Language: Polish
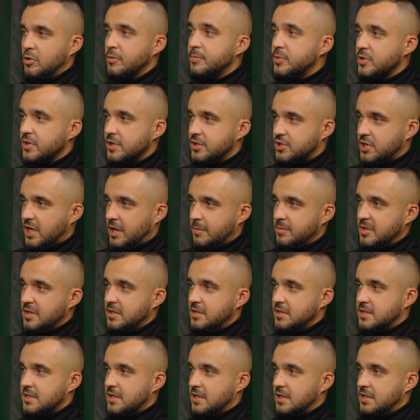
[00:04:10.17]
kupujesz
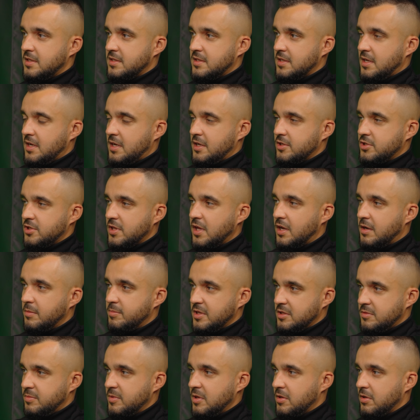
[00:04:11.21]
kamienicę za
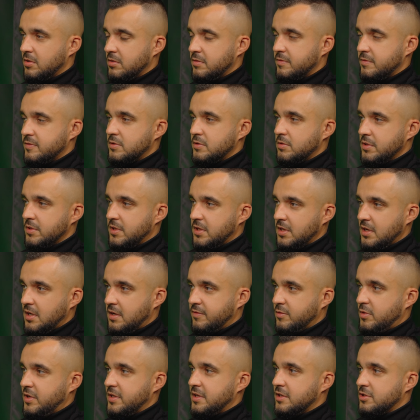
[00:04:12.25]
4-5 milionów złotych,
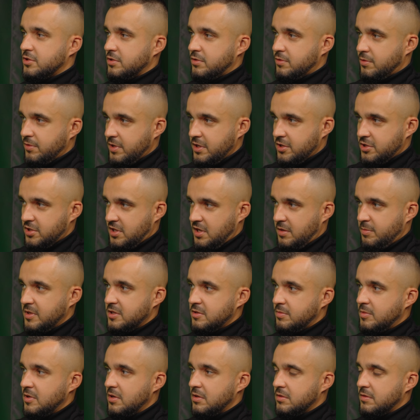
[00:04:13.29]
wkładasz drugie
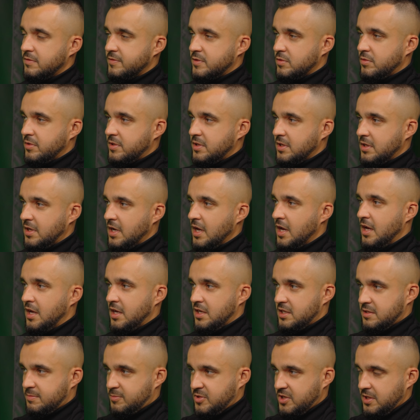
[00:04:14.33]
4-5 milionów złotych,
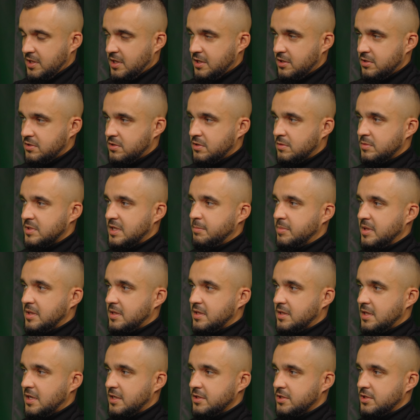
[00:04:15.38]
sprzedajesz ją za
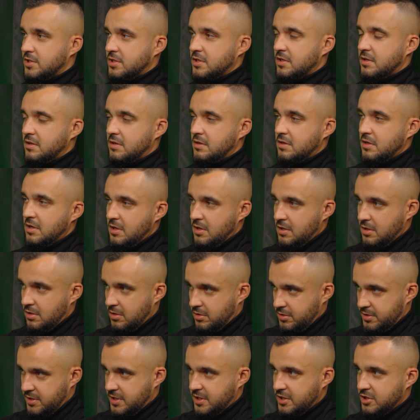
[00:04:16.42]
15,
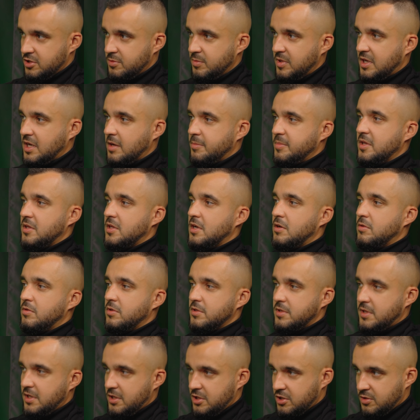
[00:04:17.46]
oddajesz mi kapitał,
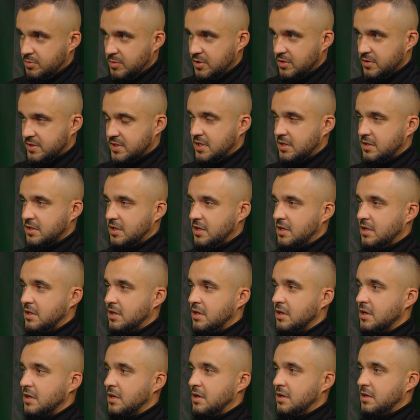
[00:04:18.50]
oddajesz mi
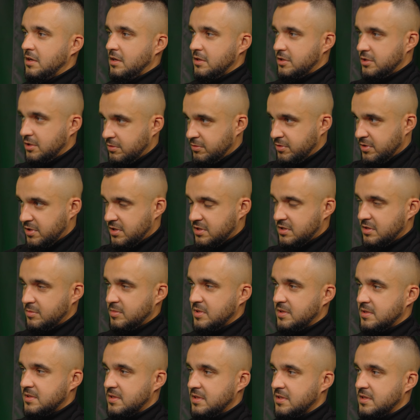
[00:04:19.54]
odsetki, księgujesz
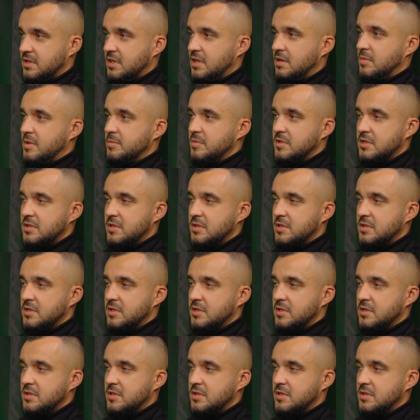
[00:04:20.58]
sobie zysk i mamy